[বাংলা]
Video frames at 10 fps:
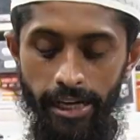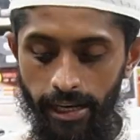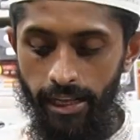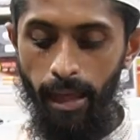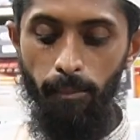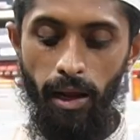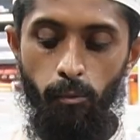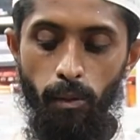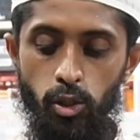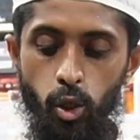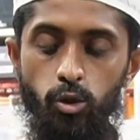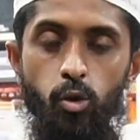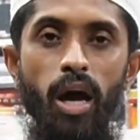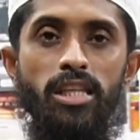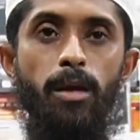এটার দাম রাখবো আমি
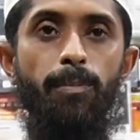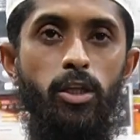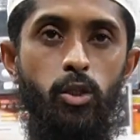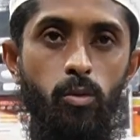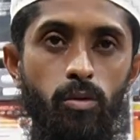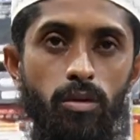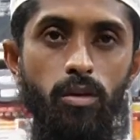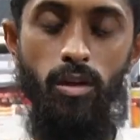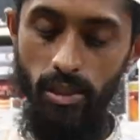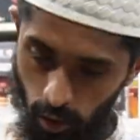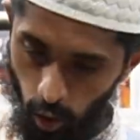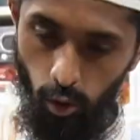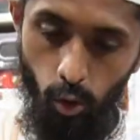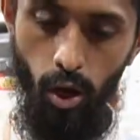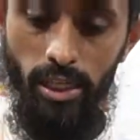সতেরো হাজার পাঁচশো সতেরো হাজার সতেরো